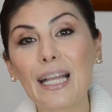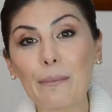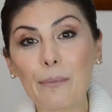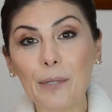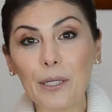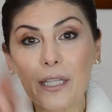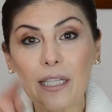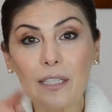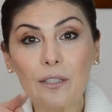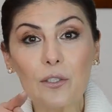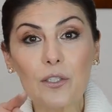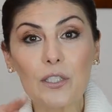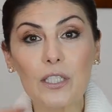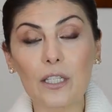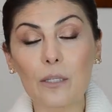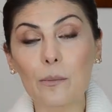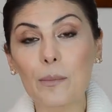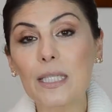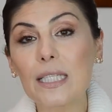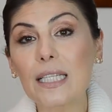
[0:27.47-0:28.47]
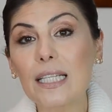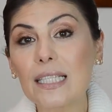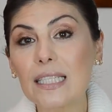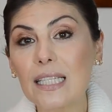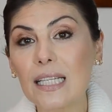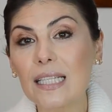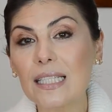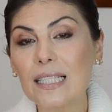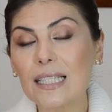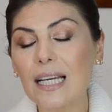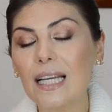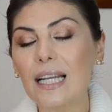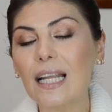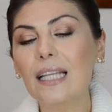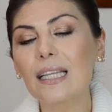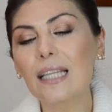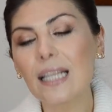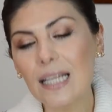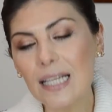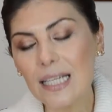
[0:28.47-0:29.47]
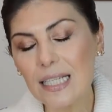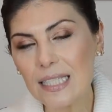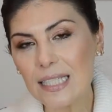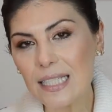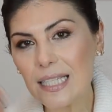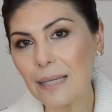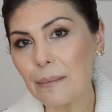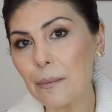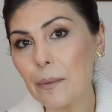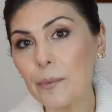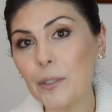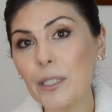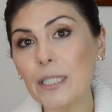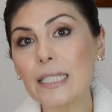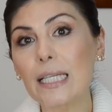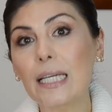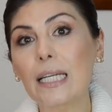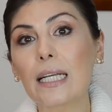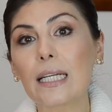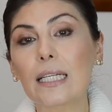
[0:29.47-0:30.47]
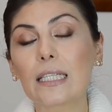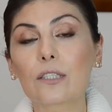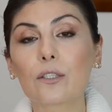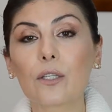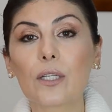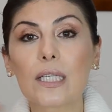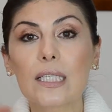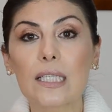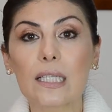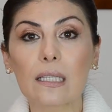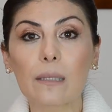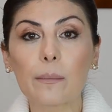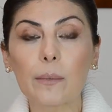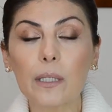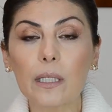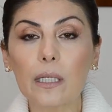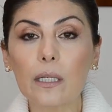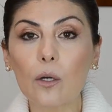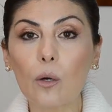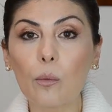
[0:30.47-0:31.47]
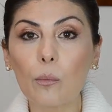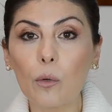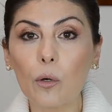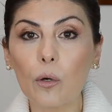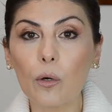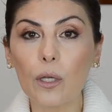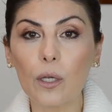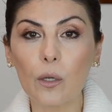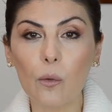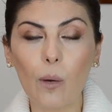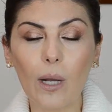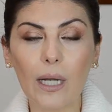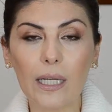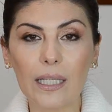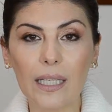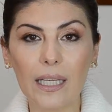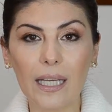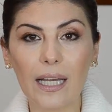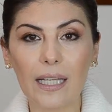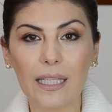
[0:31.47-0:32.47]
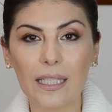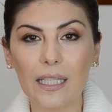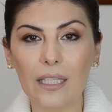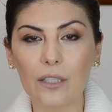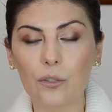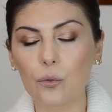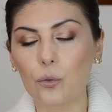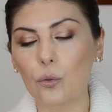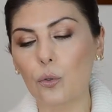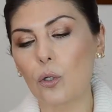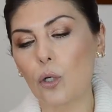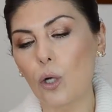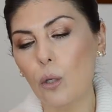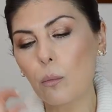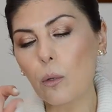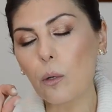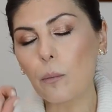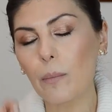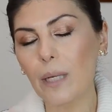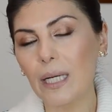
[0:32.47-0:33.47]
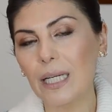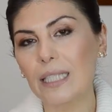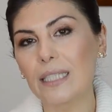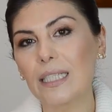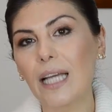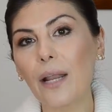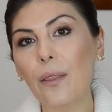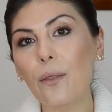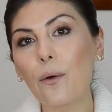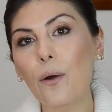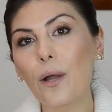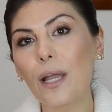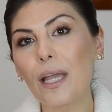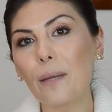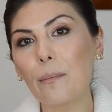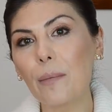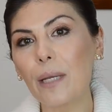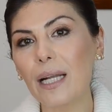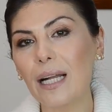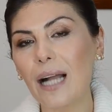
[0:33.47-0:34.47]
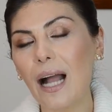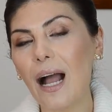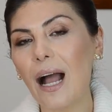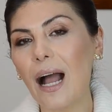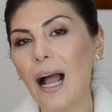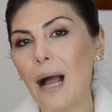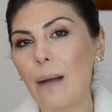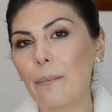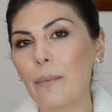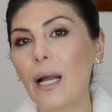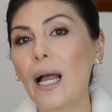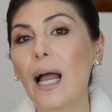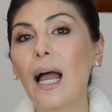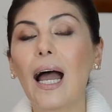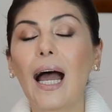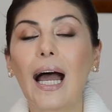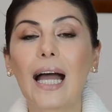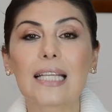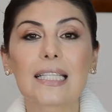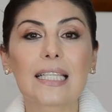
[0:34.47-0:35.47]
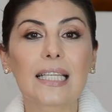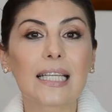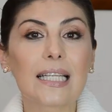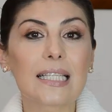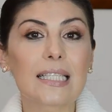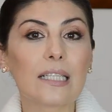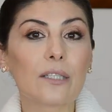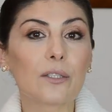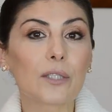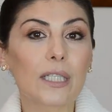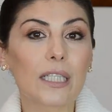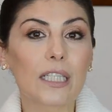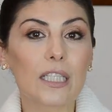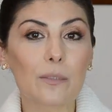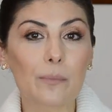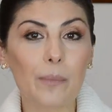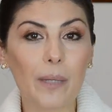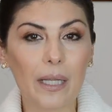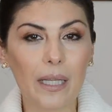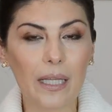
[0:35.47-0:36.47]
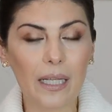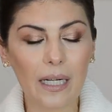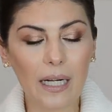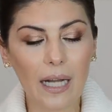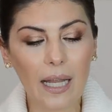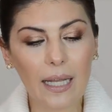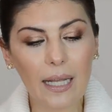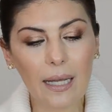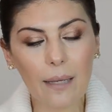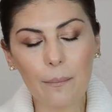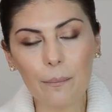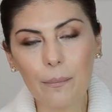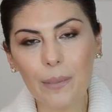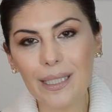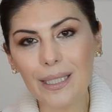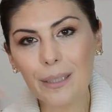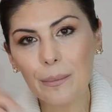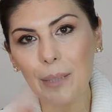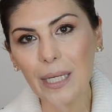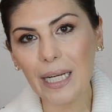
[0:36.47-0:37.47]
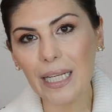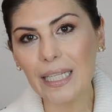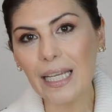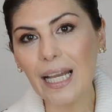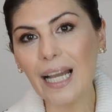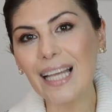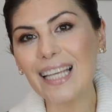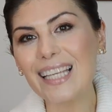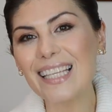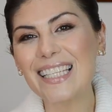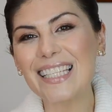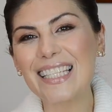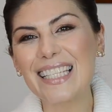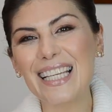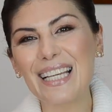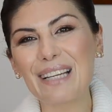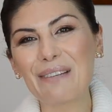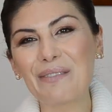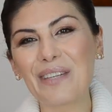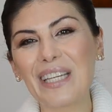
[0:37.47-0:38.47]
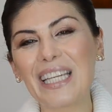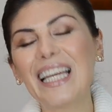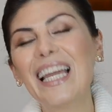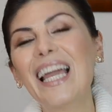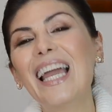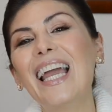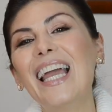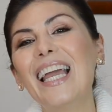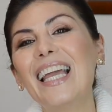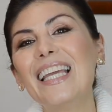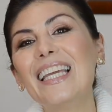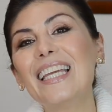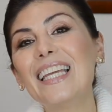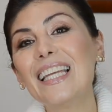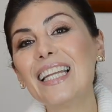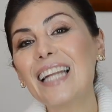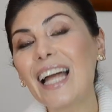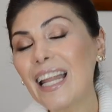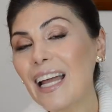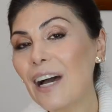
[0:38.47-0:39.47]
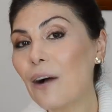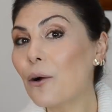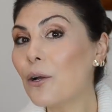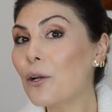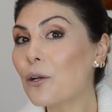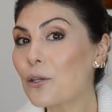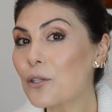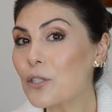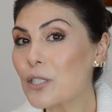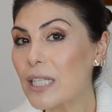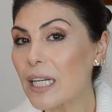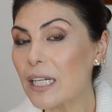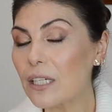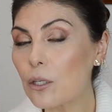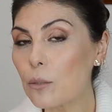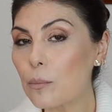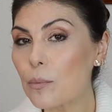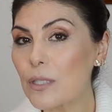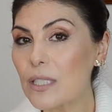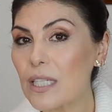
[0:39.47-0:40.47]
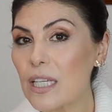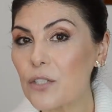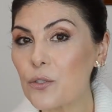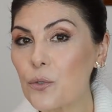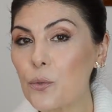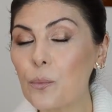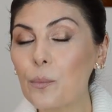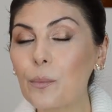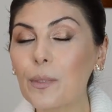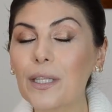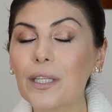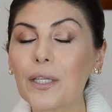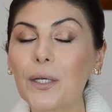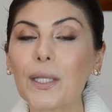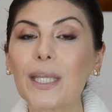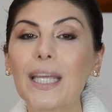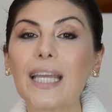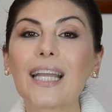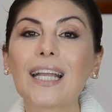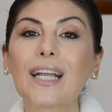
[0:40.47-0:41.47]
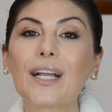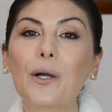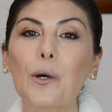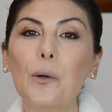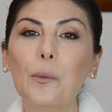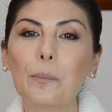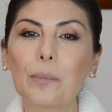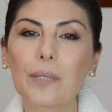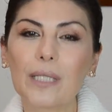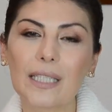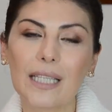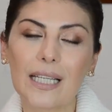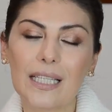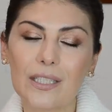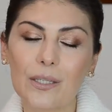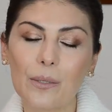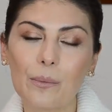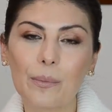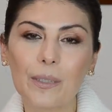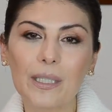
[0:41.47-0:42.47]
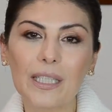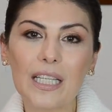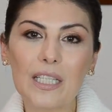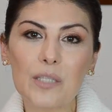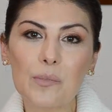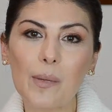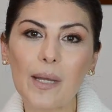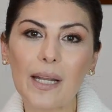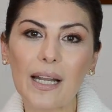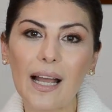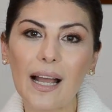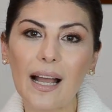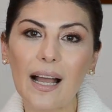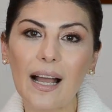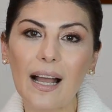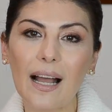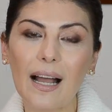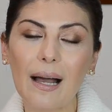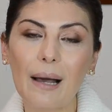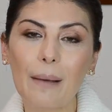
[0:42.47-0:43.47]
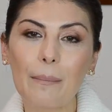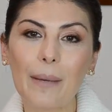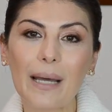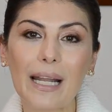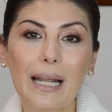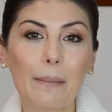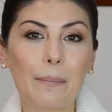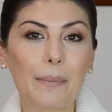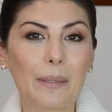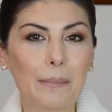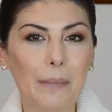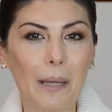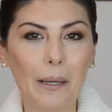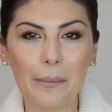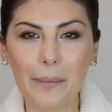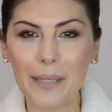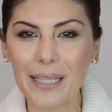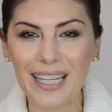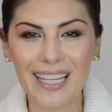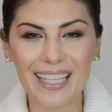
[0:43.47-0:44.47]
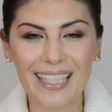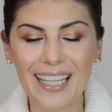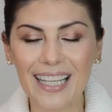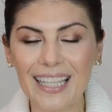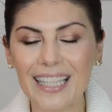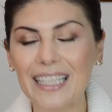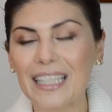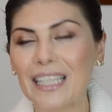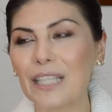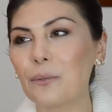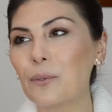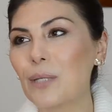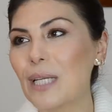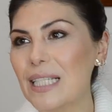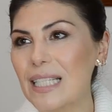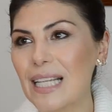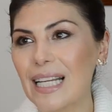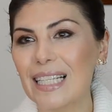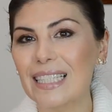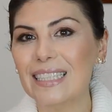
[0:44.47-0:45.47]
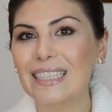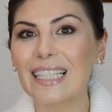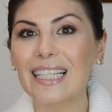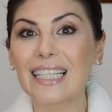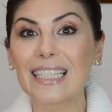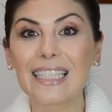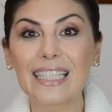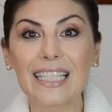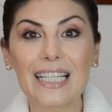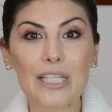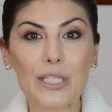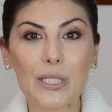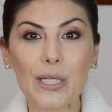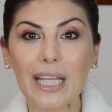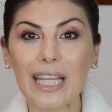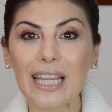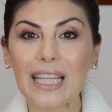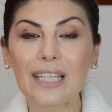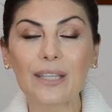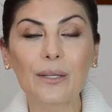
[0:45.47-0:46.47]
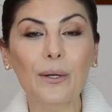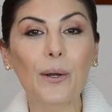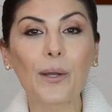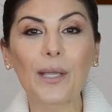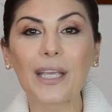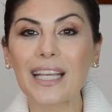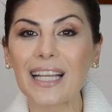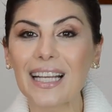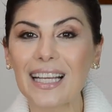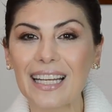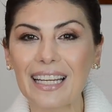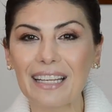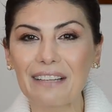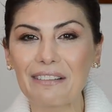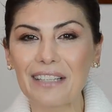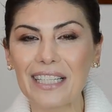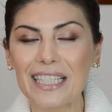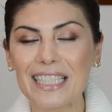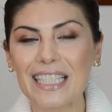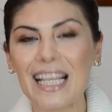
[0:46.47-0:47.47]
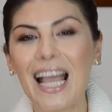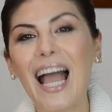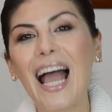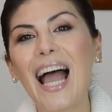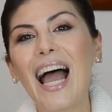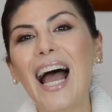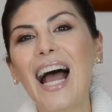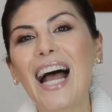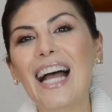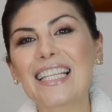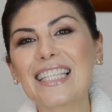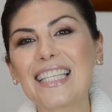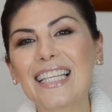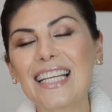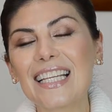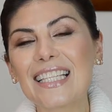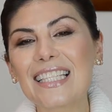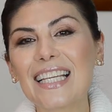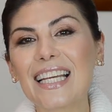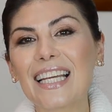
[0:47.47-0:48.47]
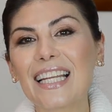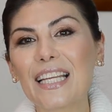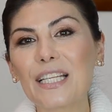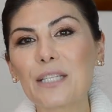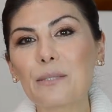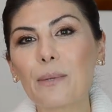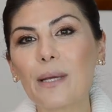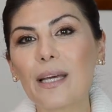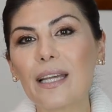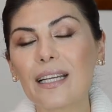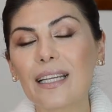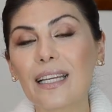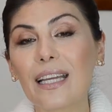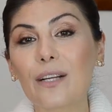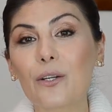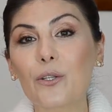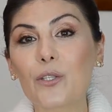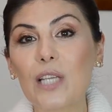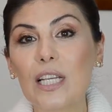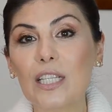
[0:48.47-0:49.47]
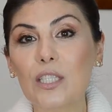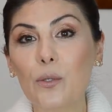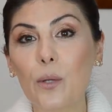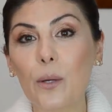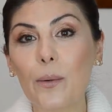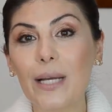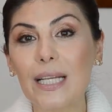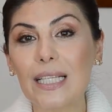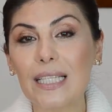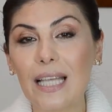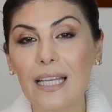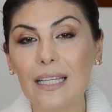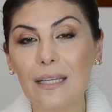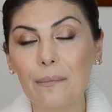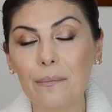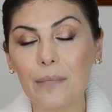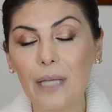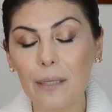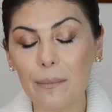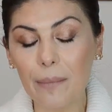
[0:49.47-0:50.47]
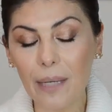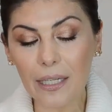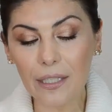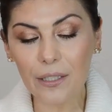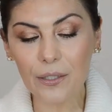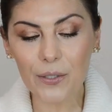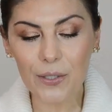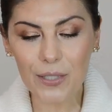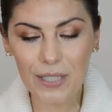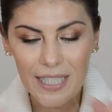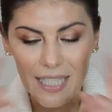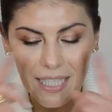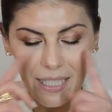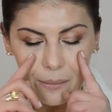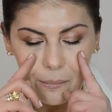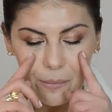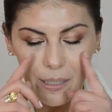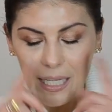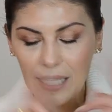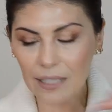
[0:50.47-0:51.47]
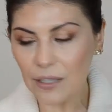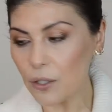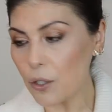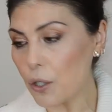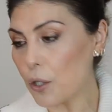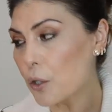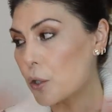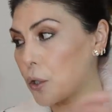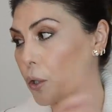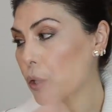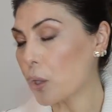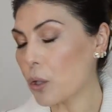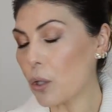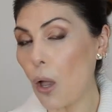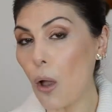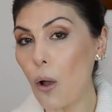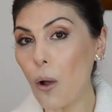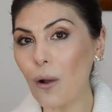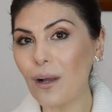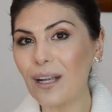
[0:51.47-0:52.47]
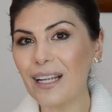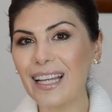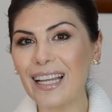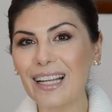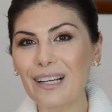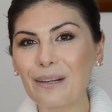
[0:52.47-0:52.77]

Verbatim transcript: que por cierto, si no me sigues en Instagram, Sígueme por Instagram que estoy exactamente como igual que aquí en YouTube, como Margallardo MK Así que si no te quieres perder nada, vete para allá y sígueme. Y nada, hoy lo que os traigo pues es un vídeo de compritas, compritas para, para primavera ya, que tengo unas ganas de que llegue el solecito increíbles. Así que si queréis ver qué cosas nuevas hay en mi armario, seguid mirando ¿Qué